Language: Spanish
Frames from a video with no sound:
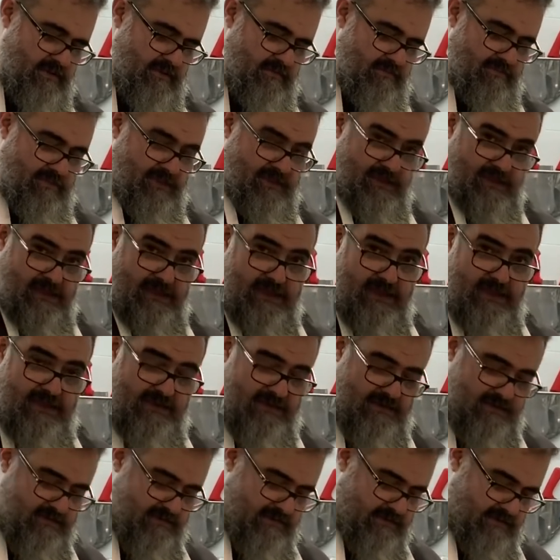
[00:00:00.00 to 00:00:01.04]
Me
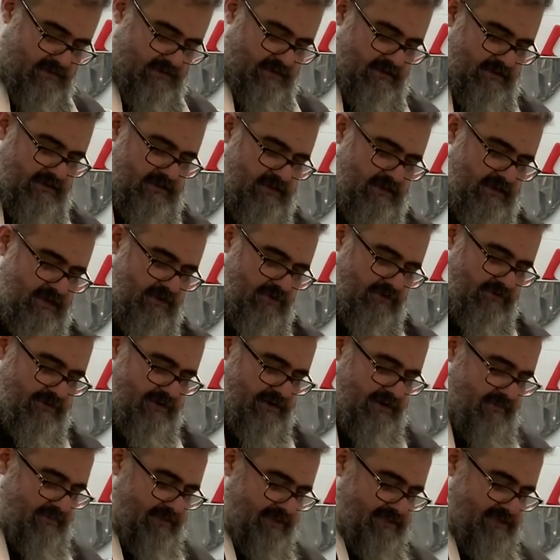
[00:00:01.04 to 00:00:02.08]
dejáis que siga con
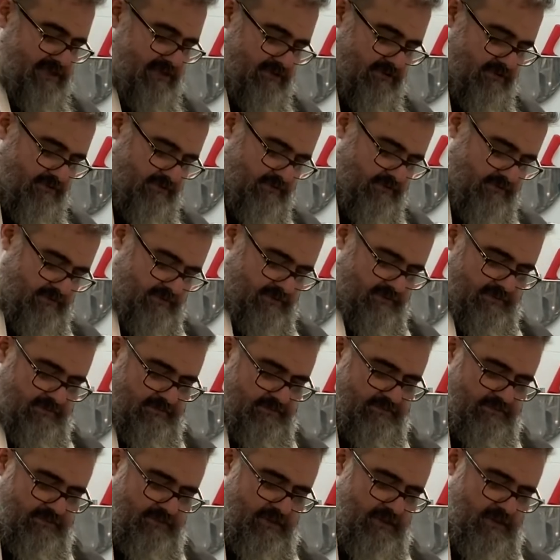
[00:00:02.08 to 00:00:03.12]
el amasado
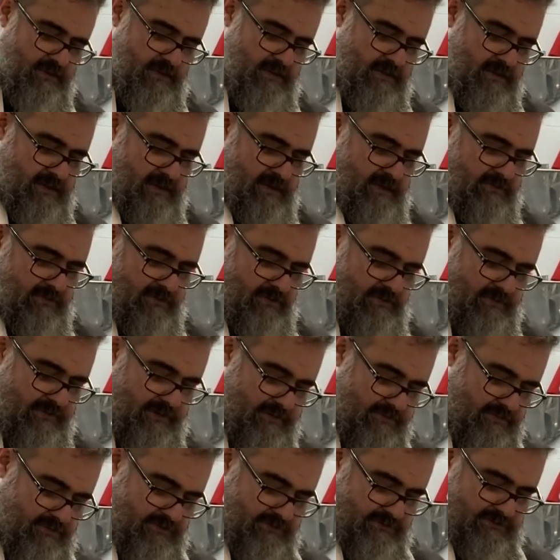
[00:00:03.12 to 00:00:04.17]
y
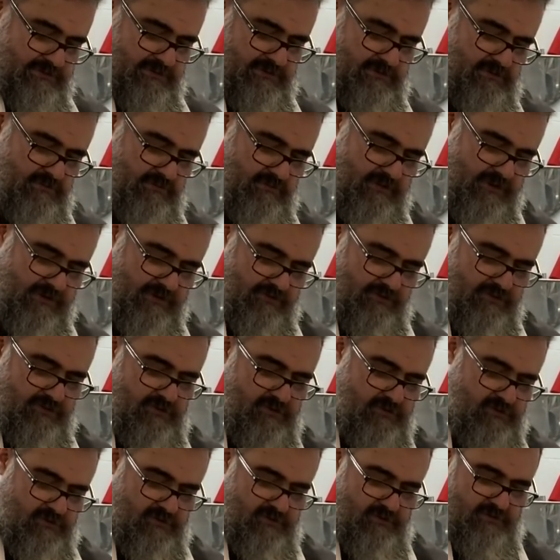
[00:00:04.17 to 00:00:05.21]
volvemos
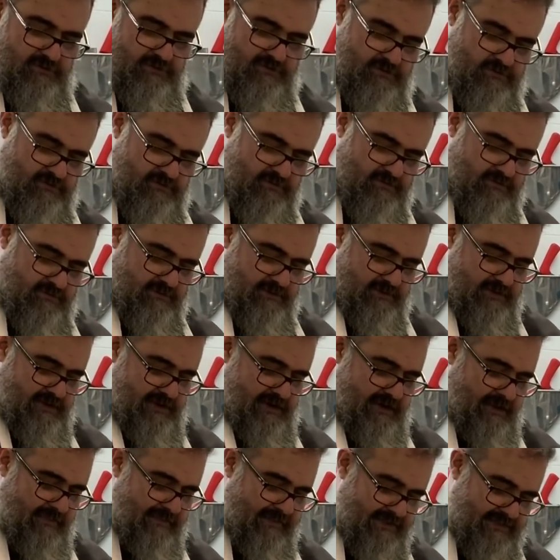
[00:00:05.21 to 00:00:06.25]
cuando
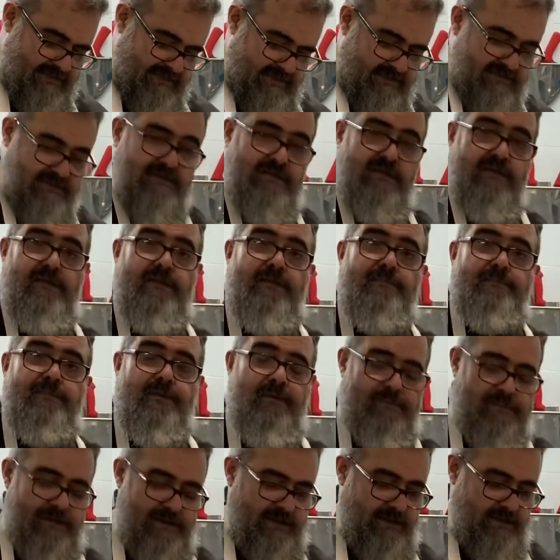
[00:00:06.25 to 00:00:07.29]
la masa esté
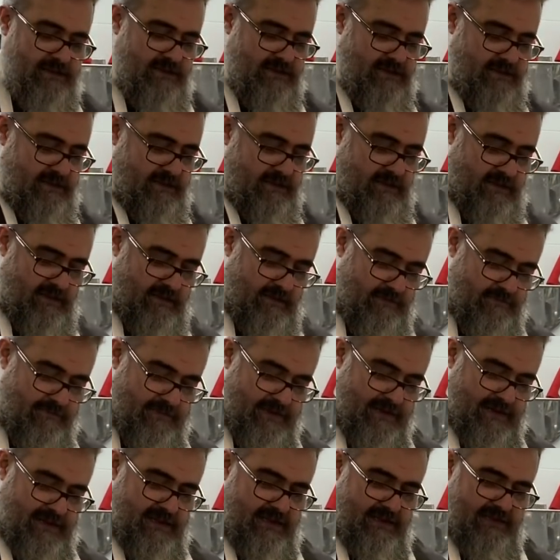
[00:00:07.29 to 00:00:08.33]
preparada
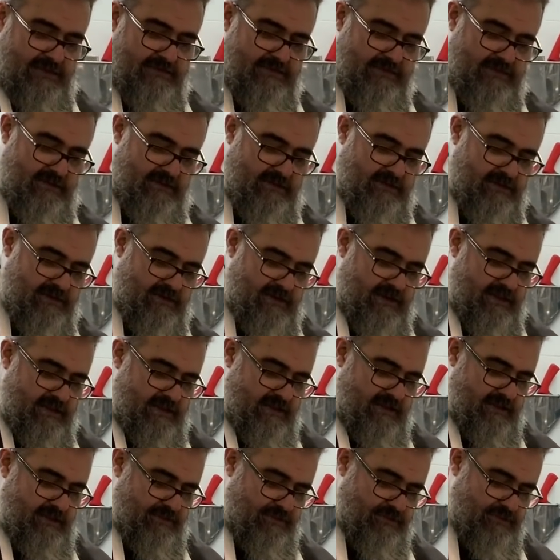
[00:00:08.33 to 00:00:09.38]
para
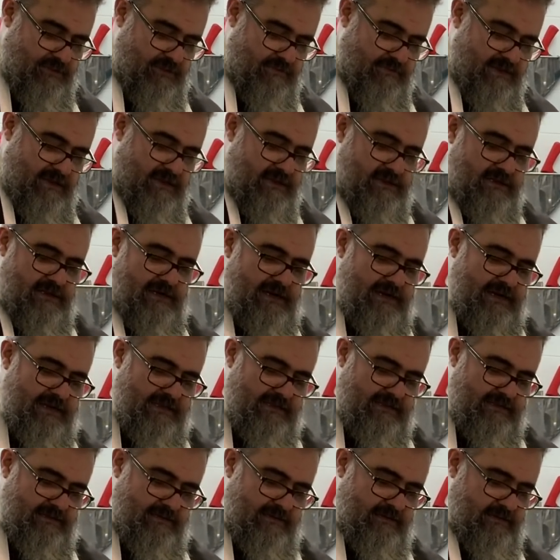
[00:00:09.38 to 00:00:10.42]
extenderla encima de la
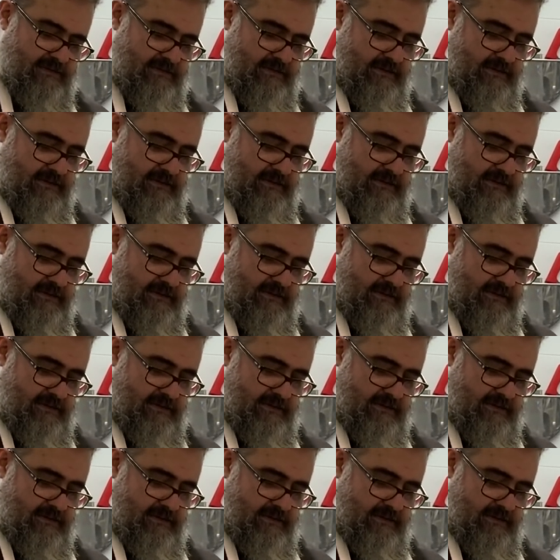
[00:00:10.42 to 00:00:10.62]
lata.